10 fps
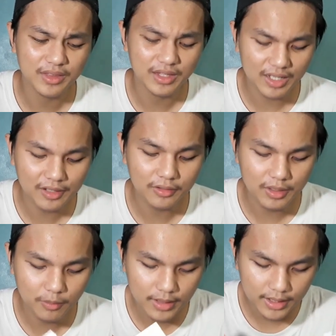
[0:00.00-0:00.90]
try ko
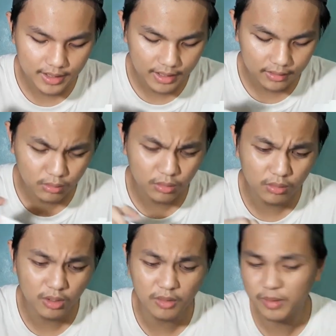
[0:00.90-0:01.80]
din balikan kung
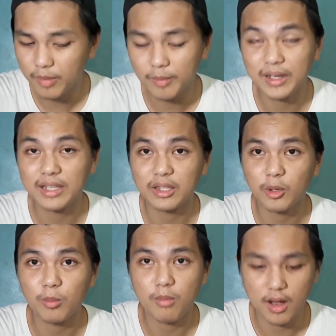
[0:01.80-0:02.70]
or ipapalit
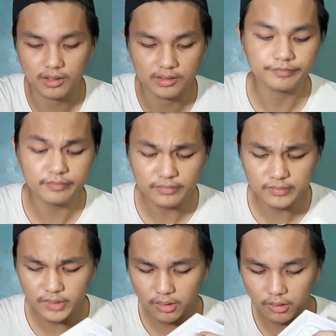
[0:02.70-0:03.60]
yung box.
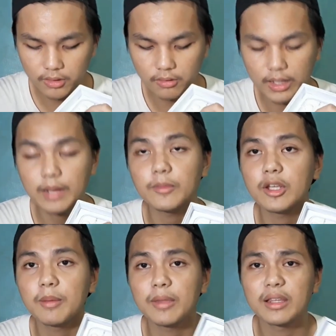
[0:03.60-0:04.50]
Although, alam niya
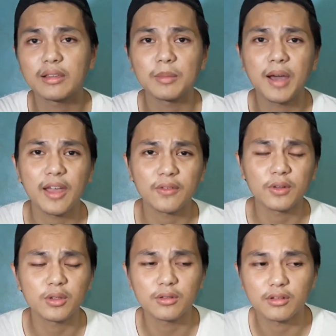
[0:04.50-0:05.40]
naman na sa mga iPhone
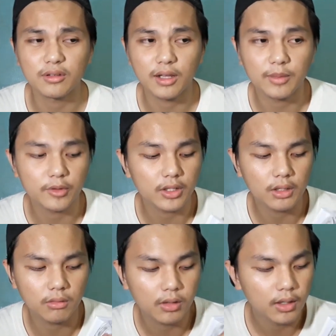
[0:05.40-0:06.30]
users, alam niya na
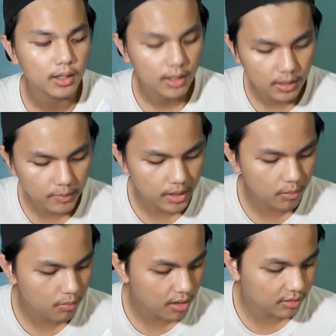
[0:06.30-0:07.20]
yung laman ng
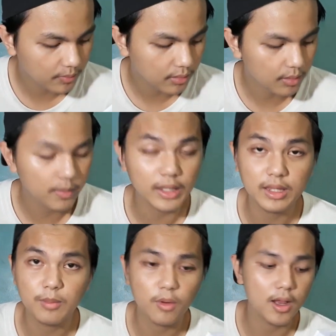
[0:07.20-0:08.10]
box. Pero sa mga hindi
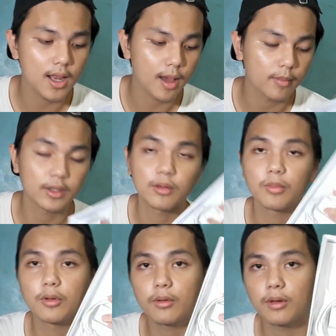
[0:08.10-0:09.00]
po alam, ito po
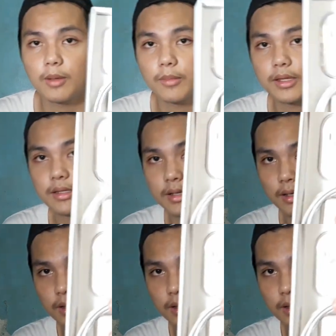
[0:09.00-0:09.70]
yung laman niya.